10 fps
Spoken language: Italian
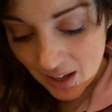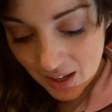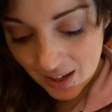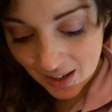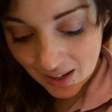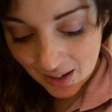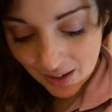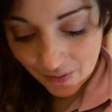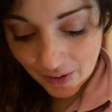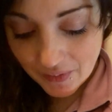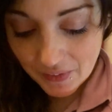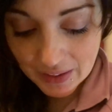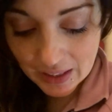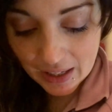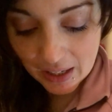eh, farvi
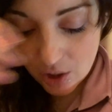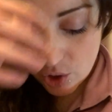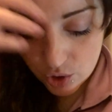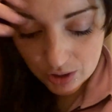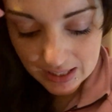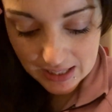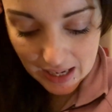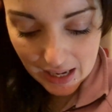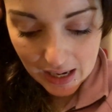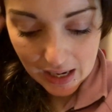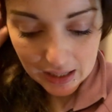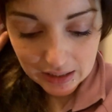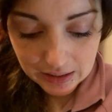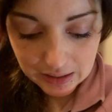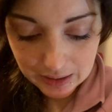vedere
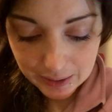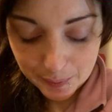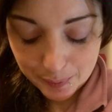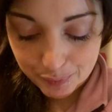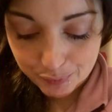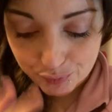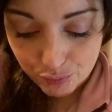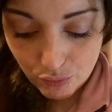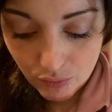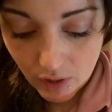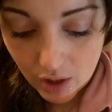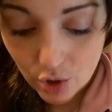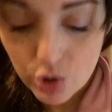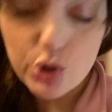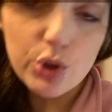cosa ehm,
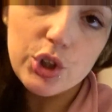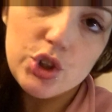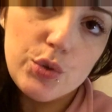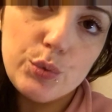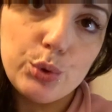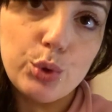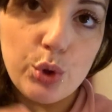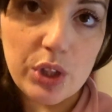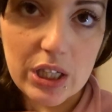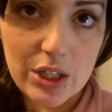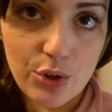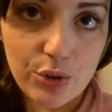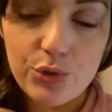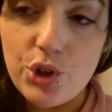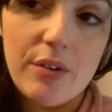cosa ho ricevuto
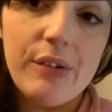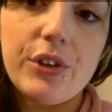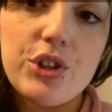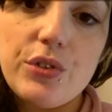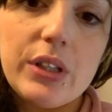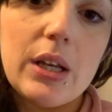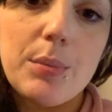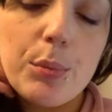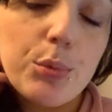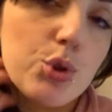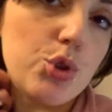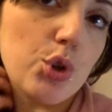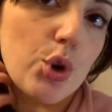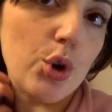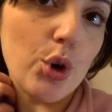io, cioè vi faccio vedere proprio
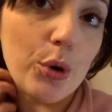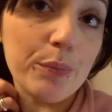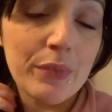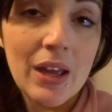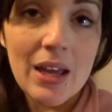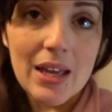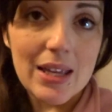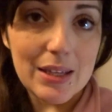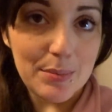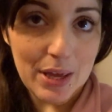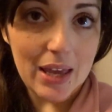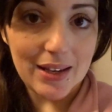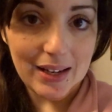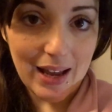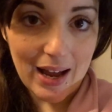solo i miei
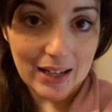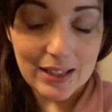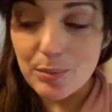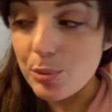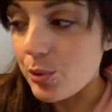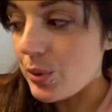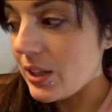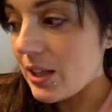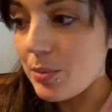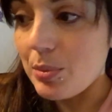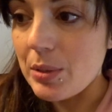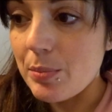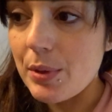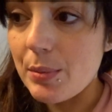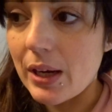regali, poi quelli dei
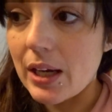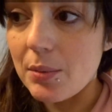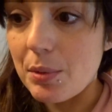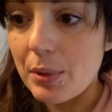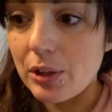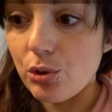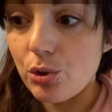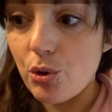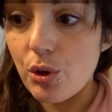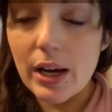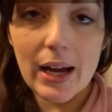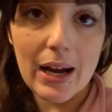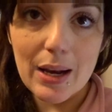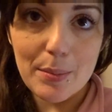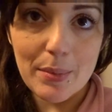bimbi magari mi metto con
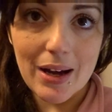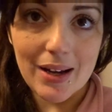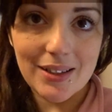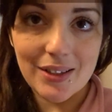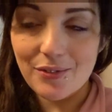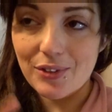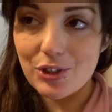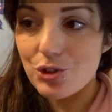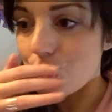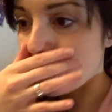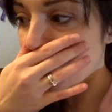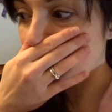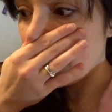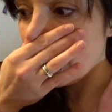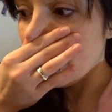calma e
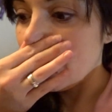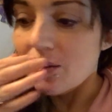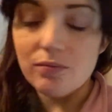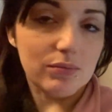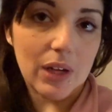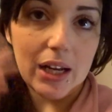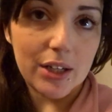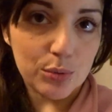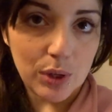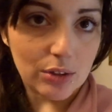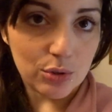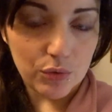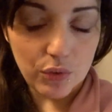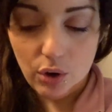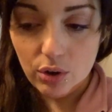faccio mm, magari in un altro
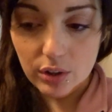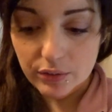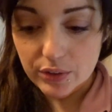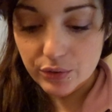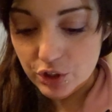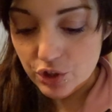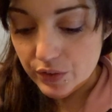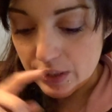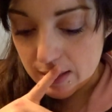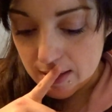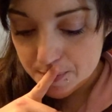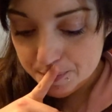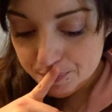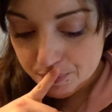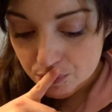vlog, ve lo faccio vedere
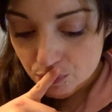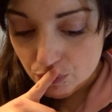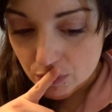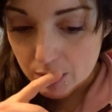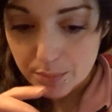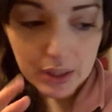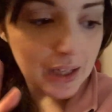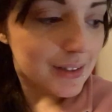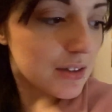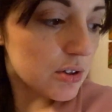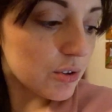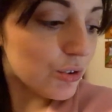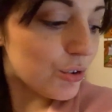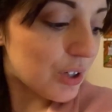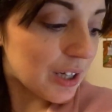mm, perché adesso
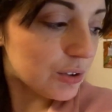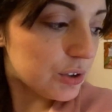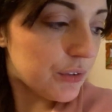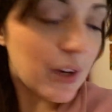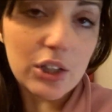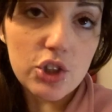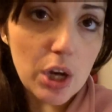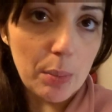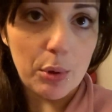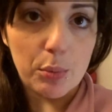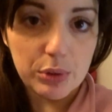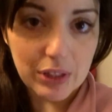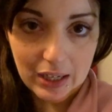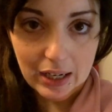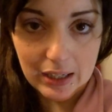non credo di farcela, però
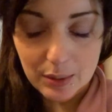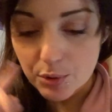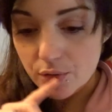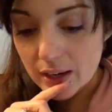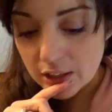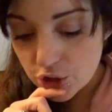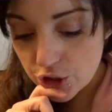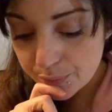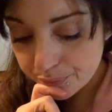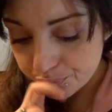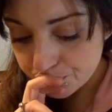potrei anche provarci.